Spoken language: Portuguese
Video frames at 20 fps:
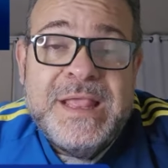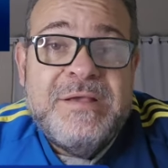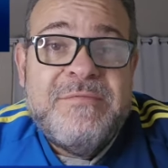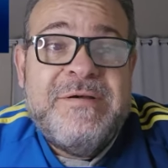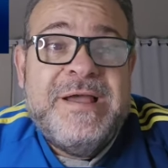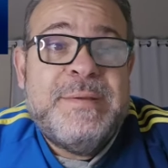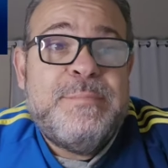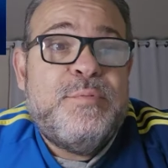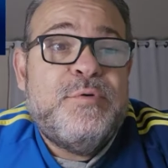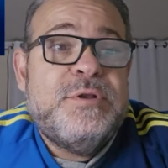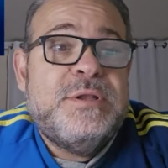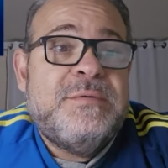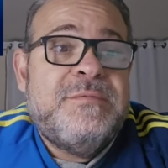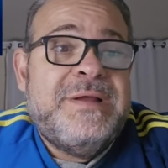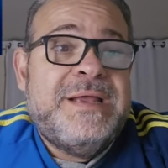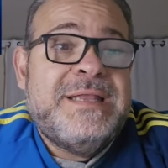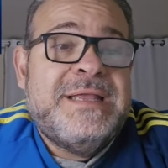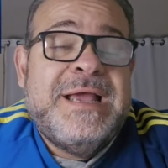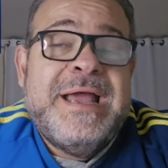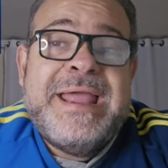vai poder,
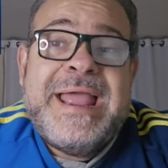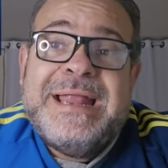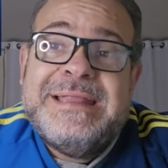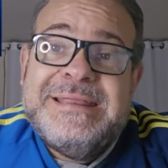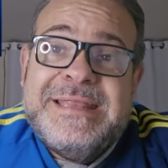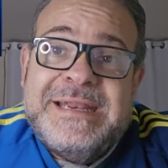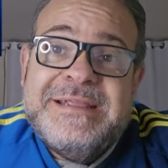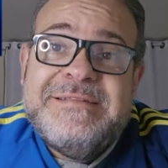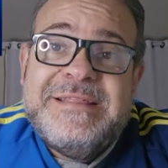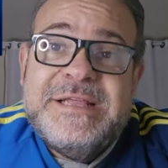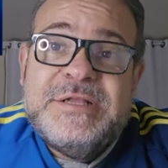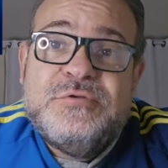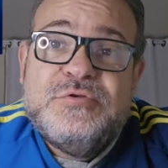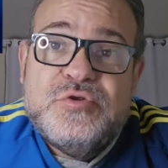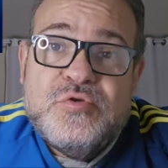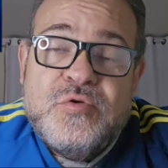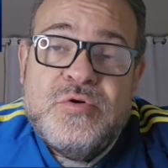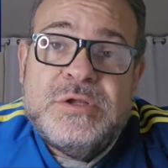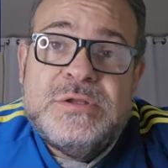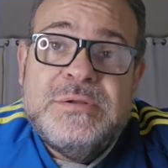vai ganhar 300
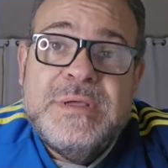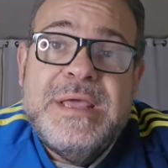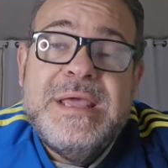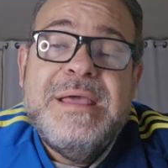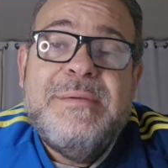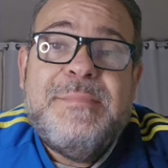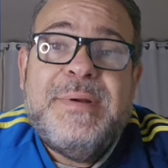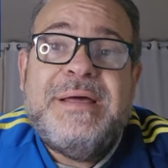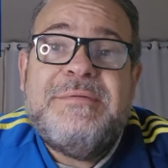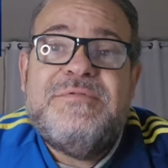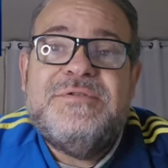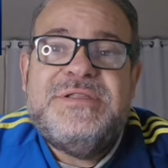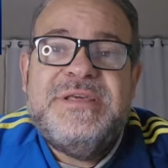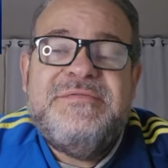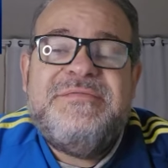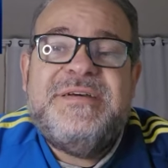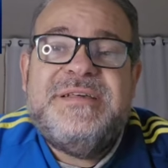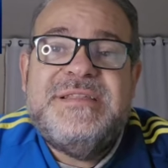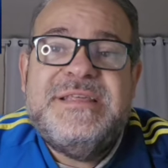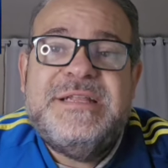conto para você
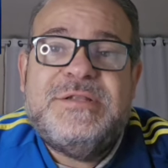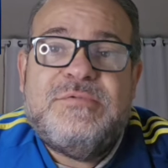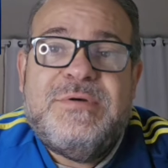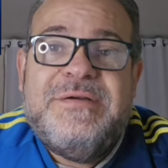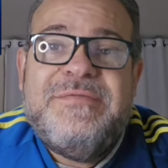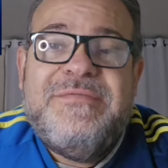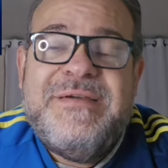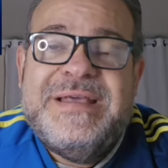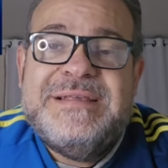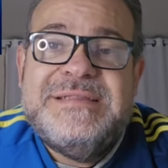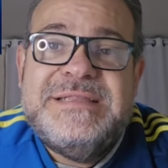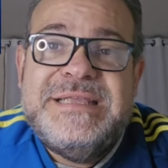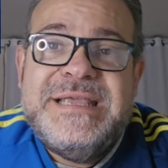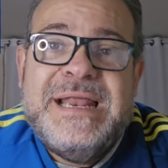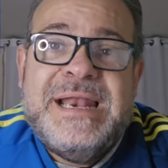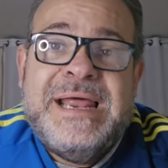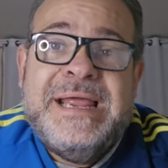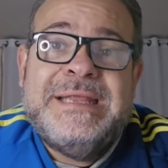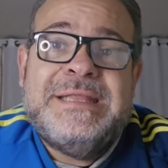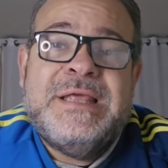fazer tua fezinha lá.